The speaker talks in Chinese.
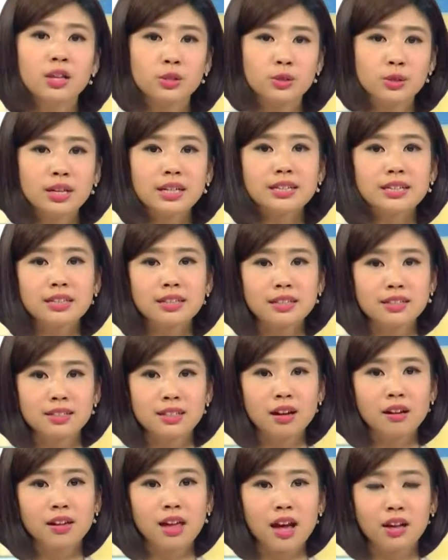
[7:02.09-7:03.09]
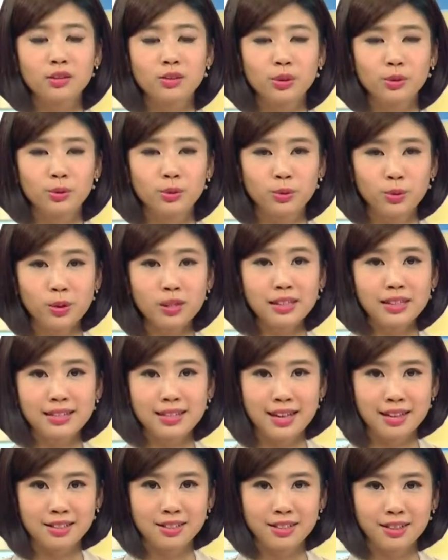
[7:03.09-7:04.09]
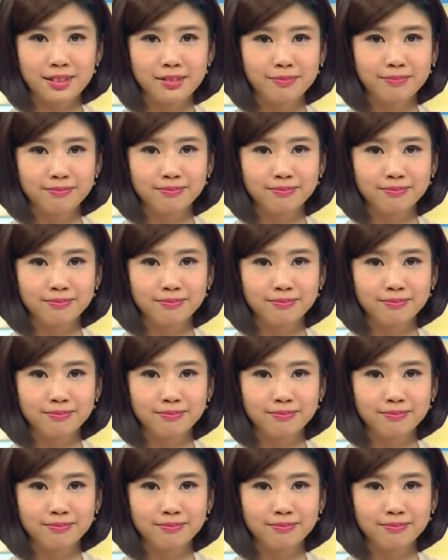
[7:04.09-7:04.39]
最近的销量就多了三成。